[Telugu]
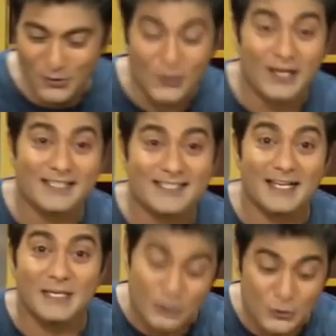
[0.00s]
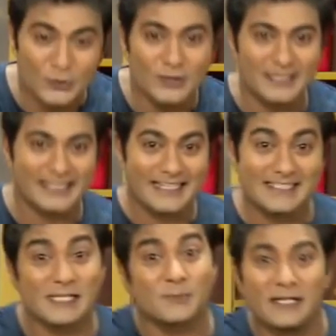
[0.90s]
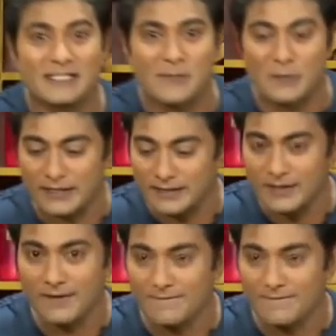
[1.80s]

ఒక్కసారి చూద్దాం ఎందుకంటే సిక్స్ మినిట్స్ అయిపోయింది కదా